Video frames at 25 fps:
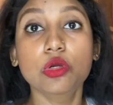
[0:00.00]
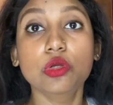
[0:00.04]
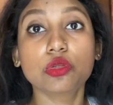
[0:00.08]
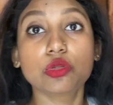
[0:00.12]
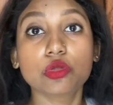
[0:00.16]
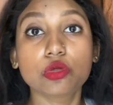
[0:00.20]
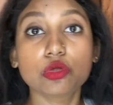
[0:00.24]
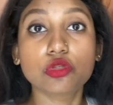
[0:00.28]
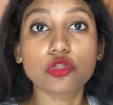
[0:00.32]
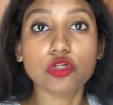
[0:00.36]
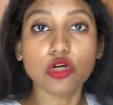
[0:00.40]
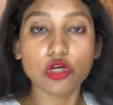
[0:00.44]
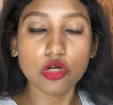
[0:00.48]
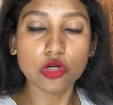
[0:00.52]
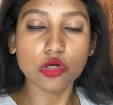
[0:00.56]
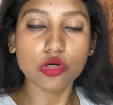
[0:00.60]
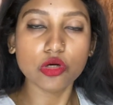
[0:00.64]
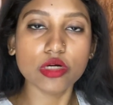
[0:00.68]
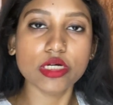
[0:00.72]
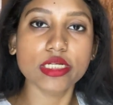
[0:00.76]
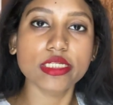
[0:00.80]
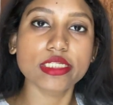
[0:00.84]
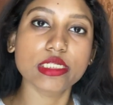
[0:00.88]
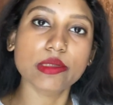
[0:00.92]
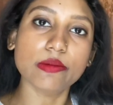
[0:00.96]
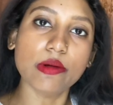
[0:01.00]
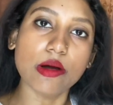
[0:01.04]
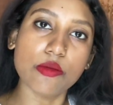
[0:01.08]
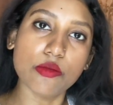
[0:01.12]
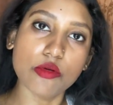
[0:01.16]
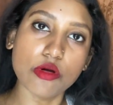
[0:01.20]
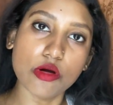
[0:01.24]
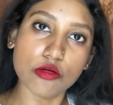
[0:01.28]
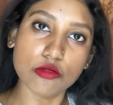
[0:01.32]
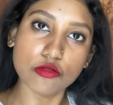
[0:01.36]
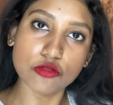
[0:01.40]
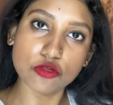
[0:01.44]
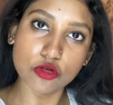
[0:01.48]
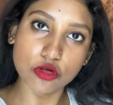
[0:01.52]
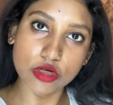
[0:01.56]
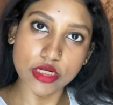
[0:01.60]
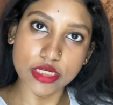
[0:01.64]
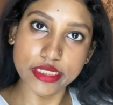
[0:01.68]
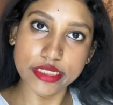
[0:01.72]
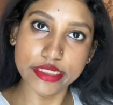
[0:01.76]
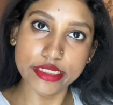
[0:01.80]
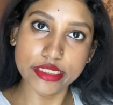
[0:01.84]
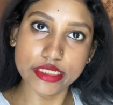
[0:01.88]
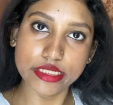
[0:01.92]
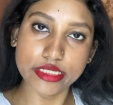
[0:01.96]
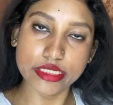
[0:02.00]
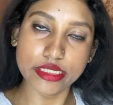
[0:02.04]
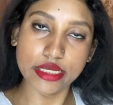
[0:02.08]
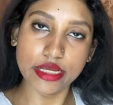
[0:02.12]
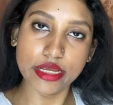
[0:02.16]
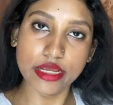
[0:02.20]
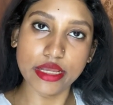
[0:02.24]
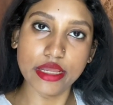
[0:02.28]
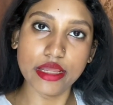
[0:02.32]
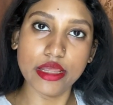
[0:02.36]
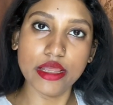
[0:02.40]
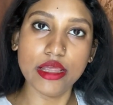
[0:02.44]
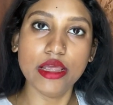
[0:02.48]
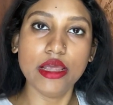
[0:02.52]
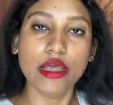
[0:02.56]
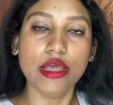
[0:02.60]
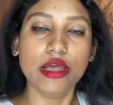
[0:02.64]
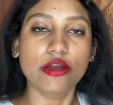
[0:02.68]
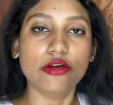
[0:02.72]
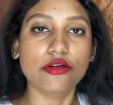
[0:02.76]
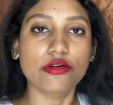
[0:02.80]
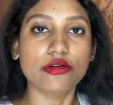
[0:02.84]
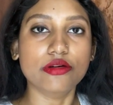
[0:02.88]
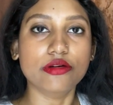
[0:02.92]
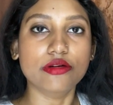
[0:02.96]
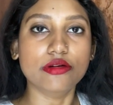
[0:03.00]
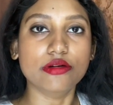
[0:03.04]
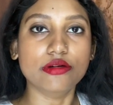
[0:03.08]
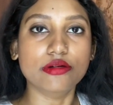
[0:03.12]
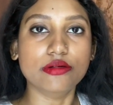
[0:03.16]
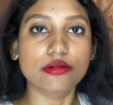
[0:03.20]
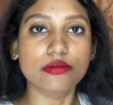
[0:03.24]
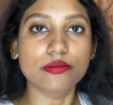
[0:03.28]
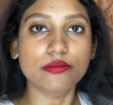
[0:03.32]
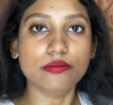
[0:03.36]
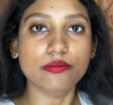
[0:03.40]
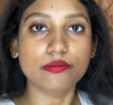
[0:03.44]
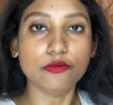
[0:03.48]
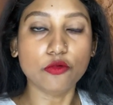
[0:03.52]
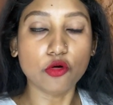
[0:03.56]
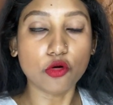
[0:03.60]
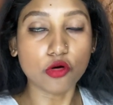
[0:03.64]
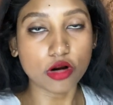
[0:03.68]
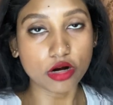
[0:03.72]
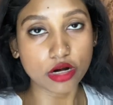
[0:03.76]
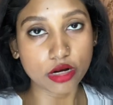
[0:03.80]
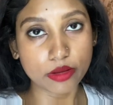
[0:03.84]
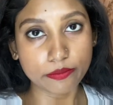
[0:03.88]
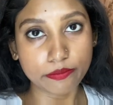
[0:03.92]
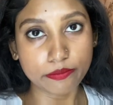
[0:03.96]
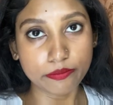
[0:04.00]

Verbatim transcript: তো চলো নিচে বাবু কাকু চলে এসছে ওখানে